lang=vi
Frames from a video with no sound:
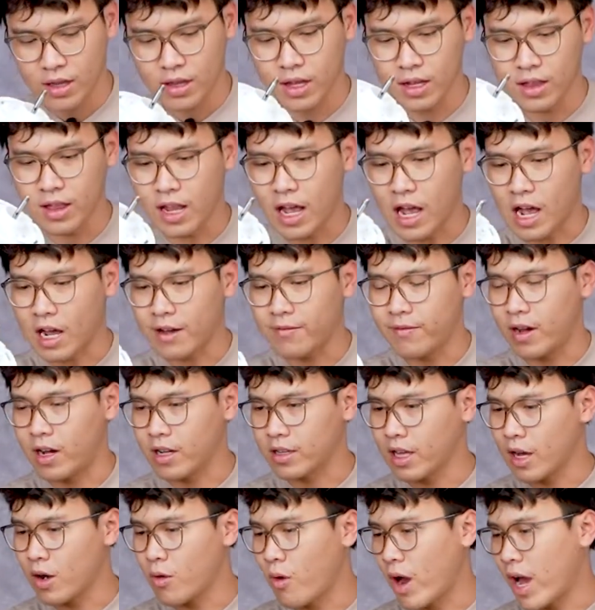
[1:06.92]
chính là cái phần
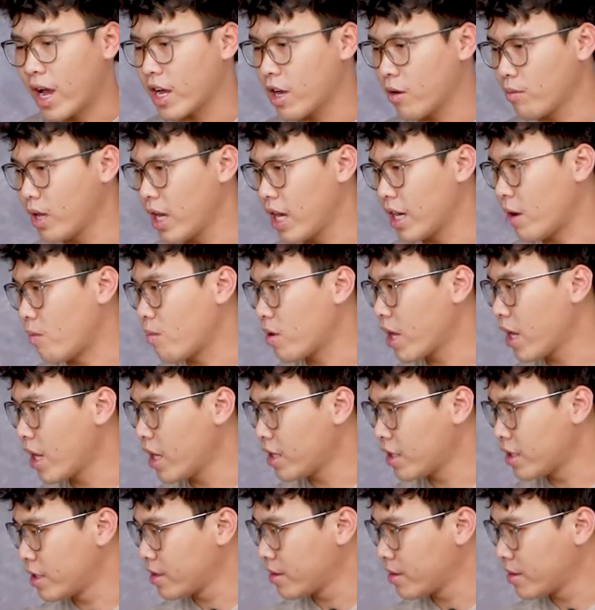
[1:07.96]
thân quạt cũng như là động cơ.